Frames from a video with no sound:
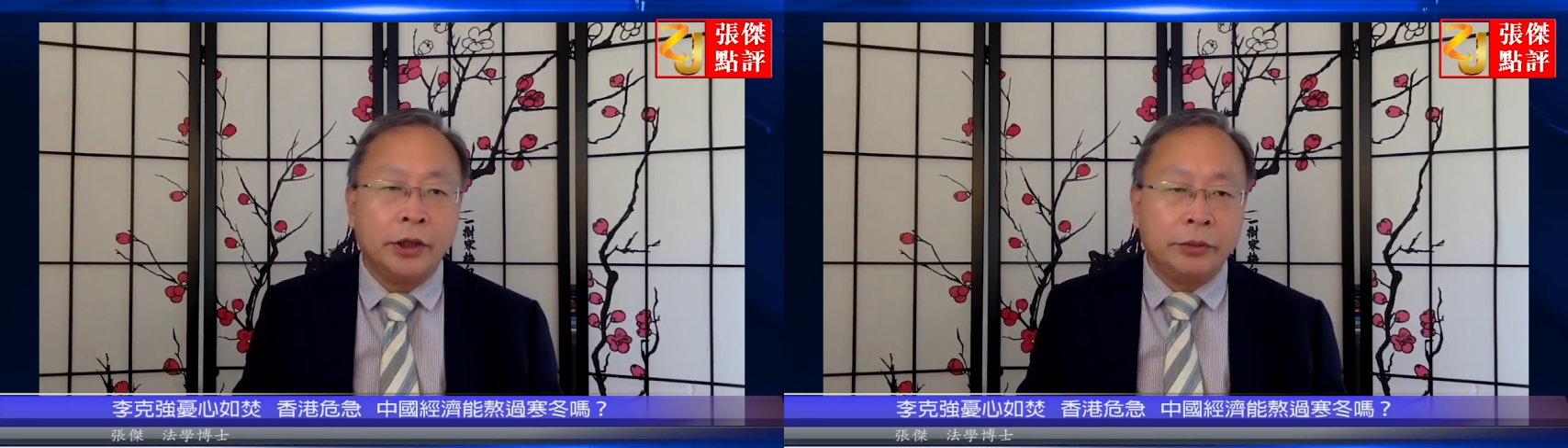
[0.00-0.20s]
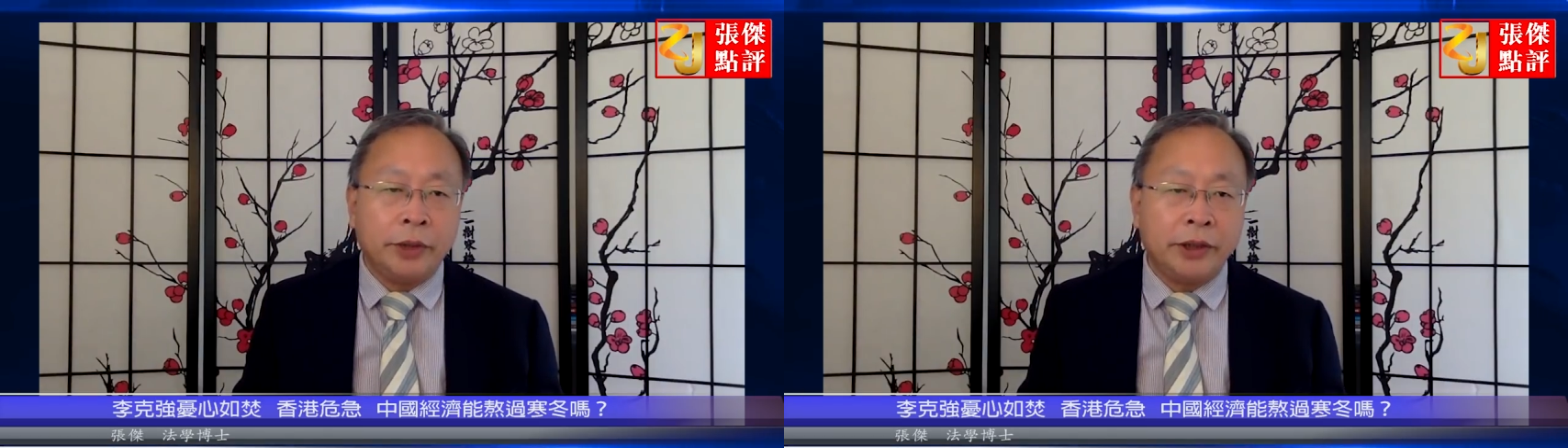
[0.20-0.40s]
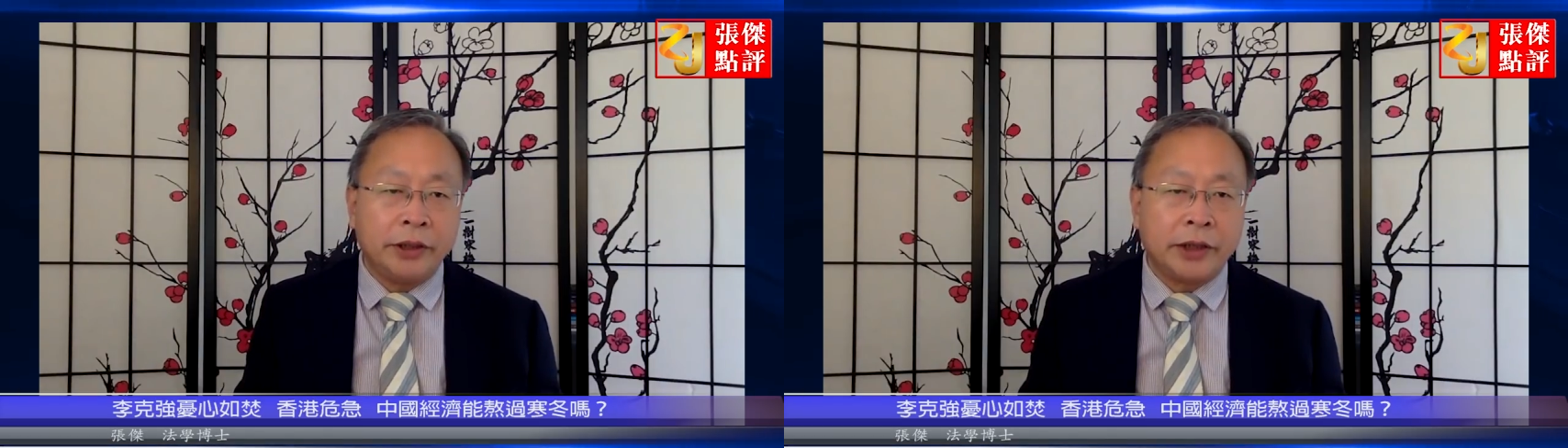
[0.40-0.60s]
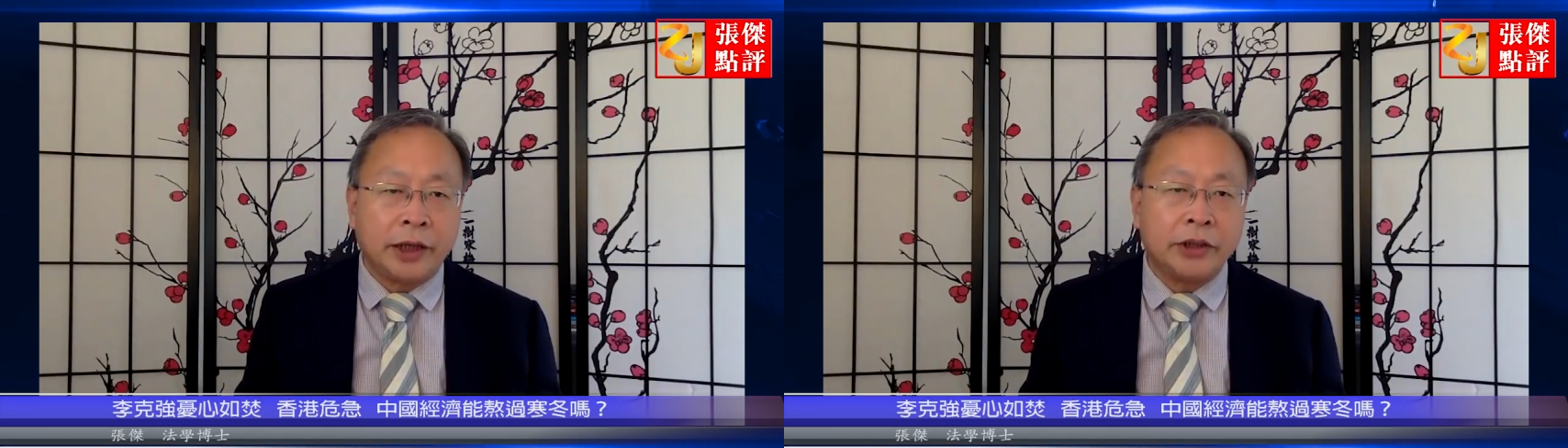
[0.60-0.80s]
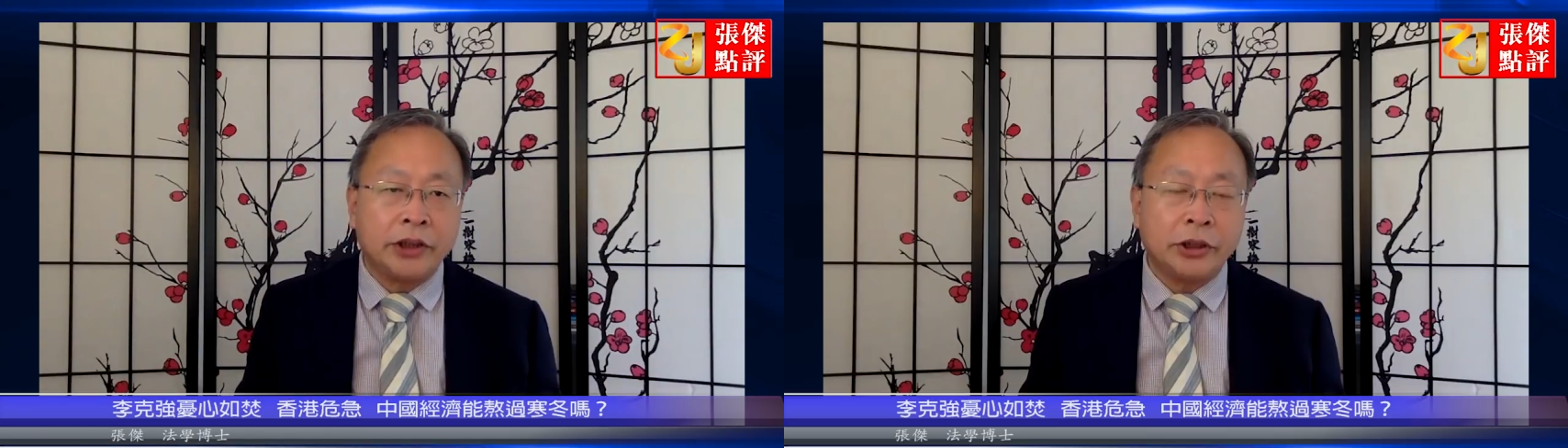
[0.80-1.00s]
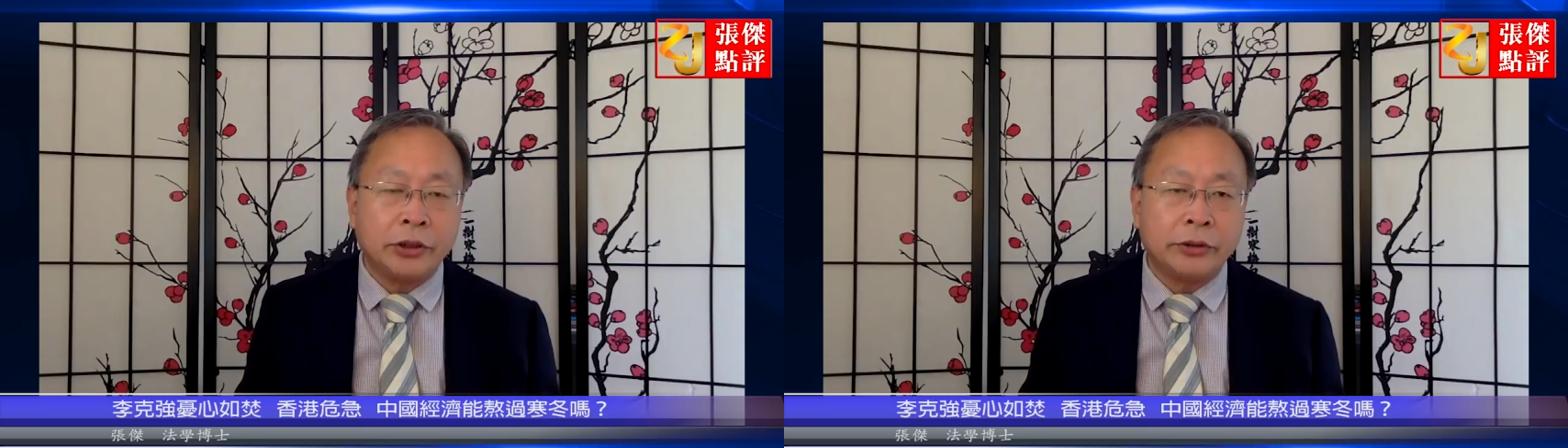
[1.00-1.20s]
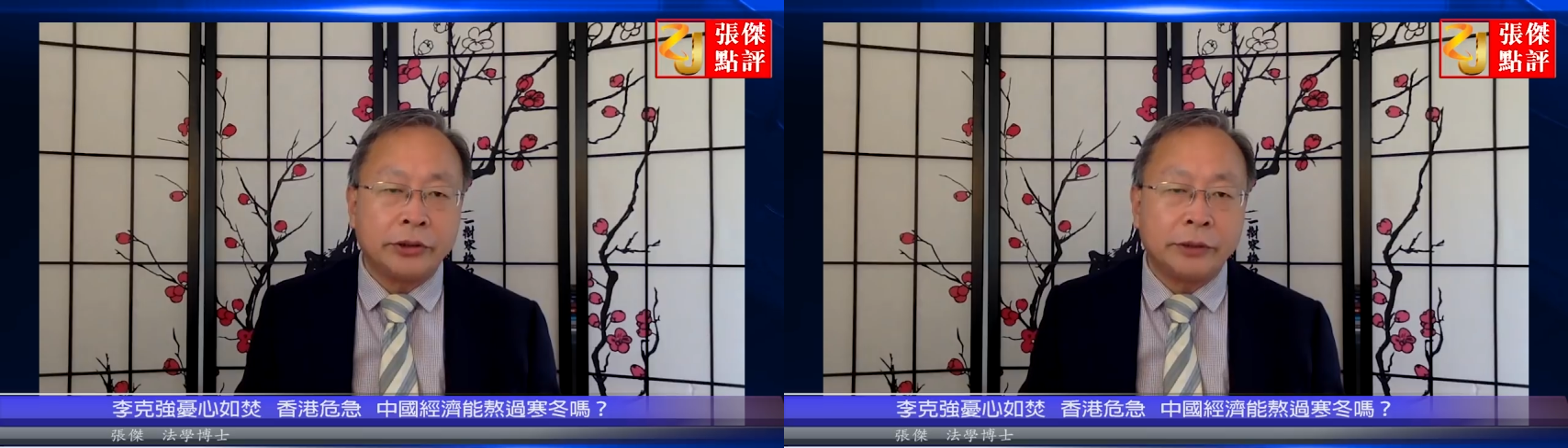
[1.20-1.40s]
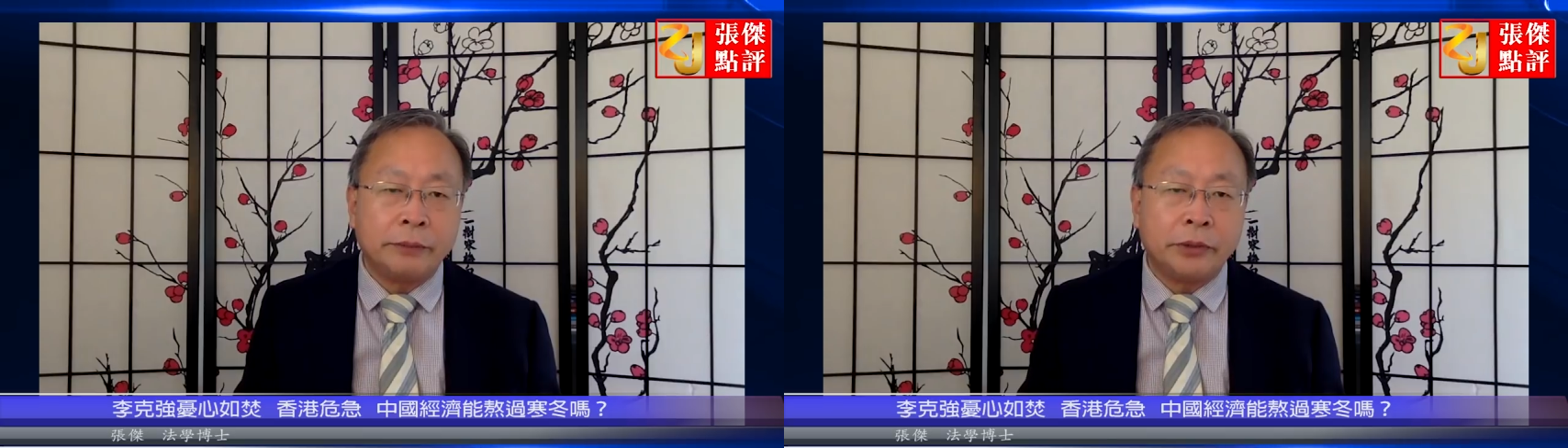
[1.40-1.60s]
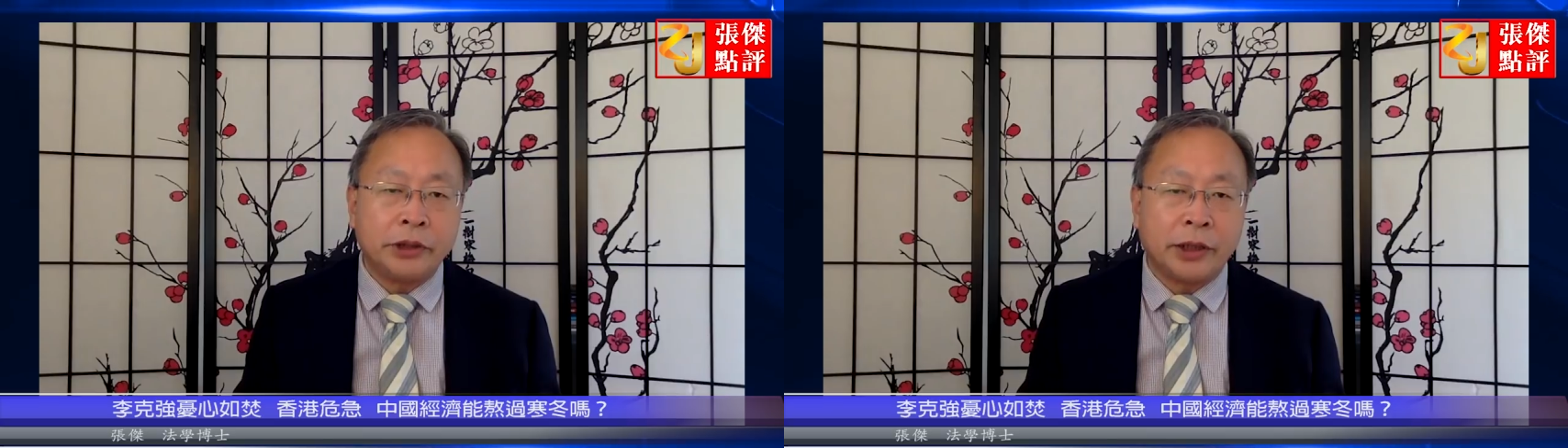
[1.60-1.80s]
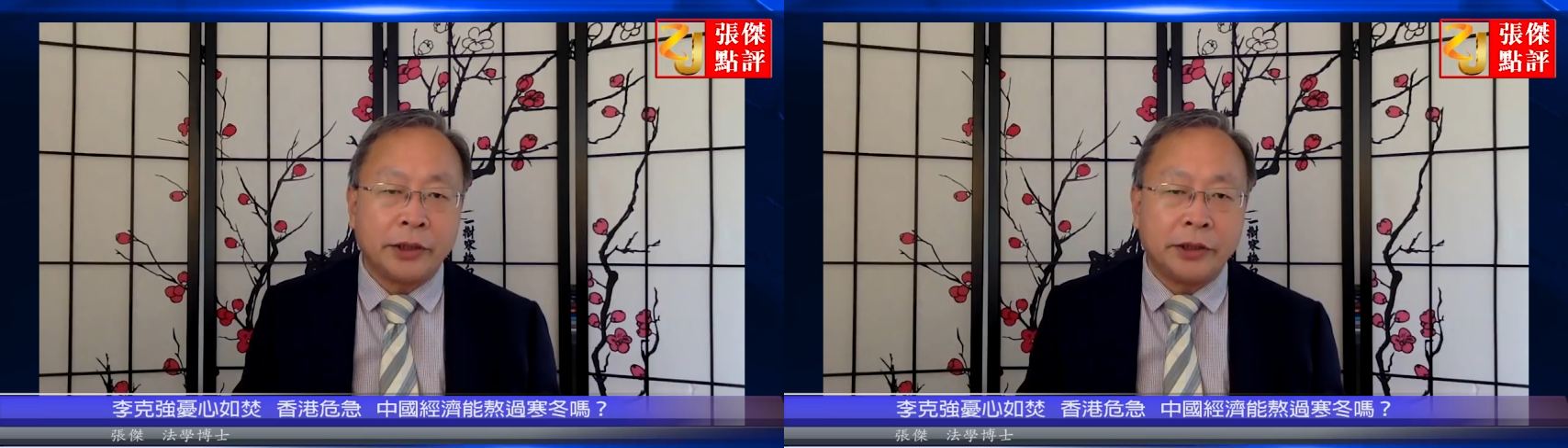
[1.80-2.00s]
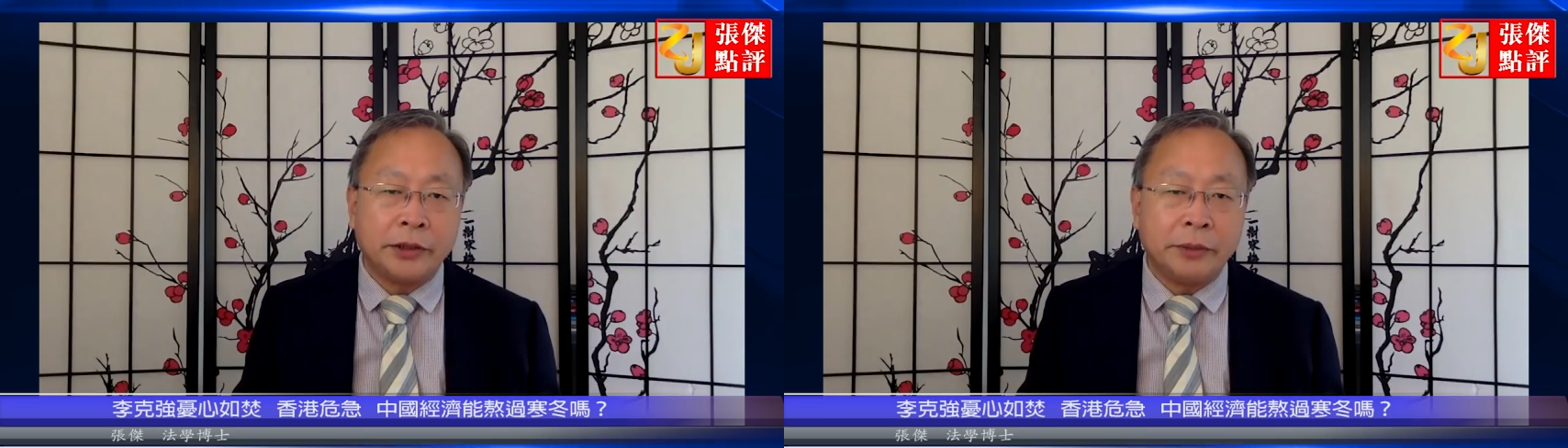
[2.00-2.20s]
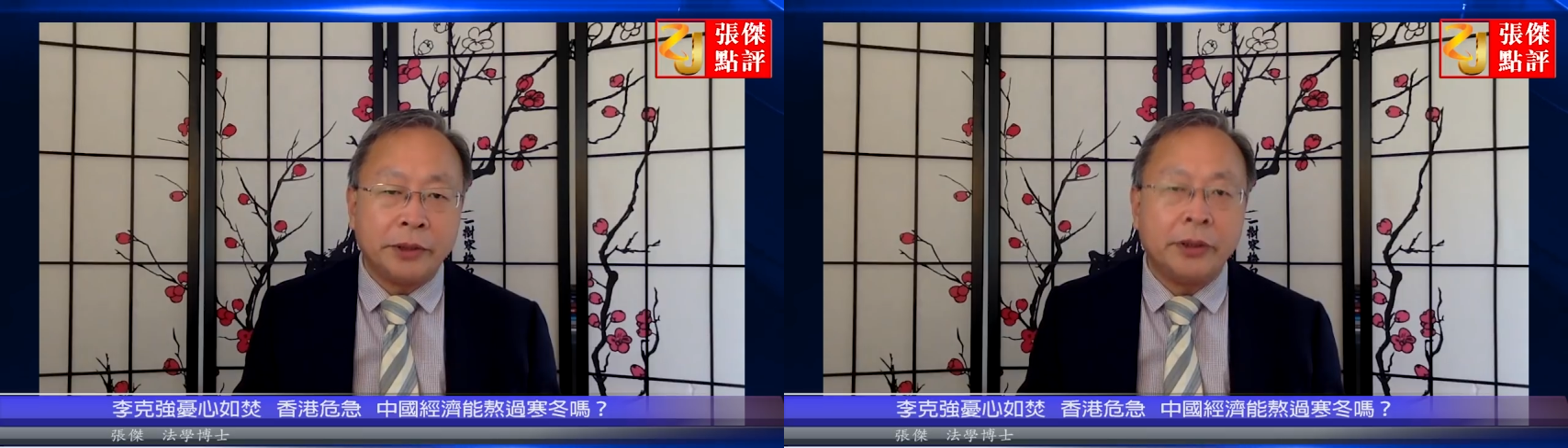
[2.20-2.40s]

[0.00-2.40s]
愿意长期投资，不想移民，